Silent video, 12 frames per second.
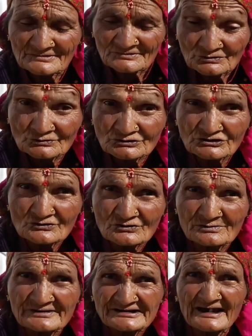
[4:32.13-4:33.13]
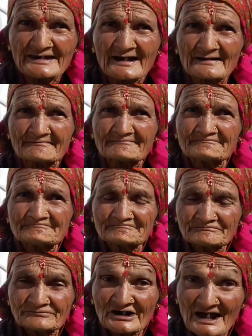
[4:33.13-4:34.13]
रुचि को बचाया
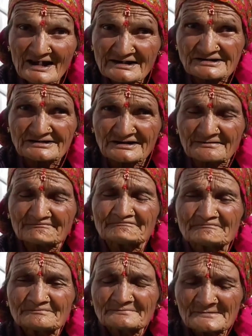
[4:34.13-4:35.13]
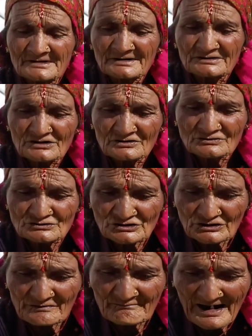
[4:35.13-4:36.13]
प्यार से तो
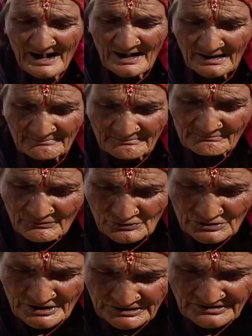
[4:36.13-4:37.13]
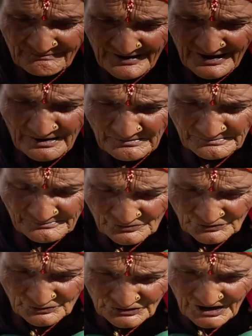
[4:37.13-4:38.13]
उसकी माँ बोल रही थी मेरा
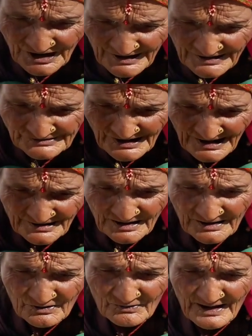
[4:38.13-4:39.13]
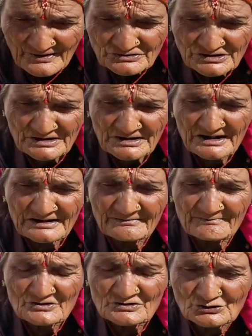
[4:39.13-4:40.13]
गुगुती कहीं जा रखा हुआ है उसके गले
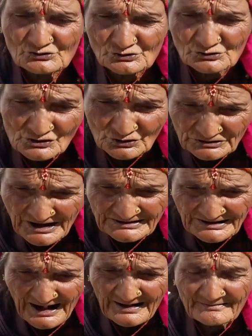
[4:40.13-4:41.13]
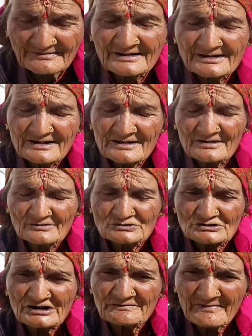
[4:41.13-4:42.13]
में उसको रोता था
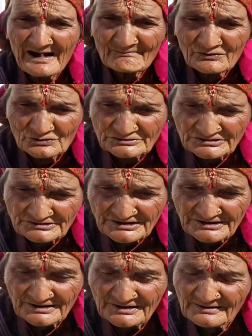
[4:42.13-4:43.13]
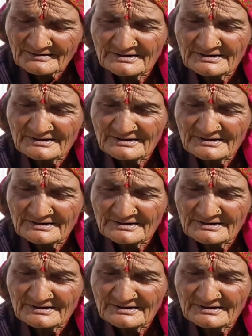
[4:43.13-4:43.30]
उसकी माँ बोलती थी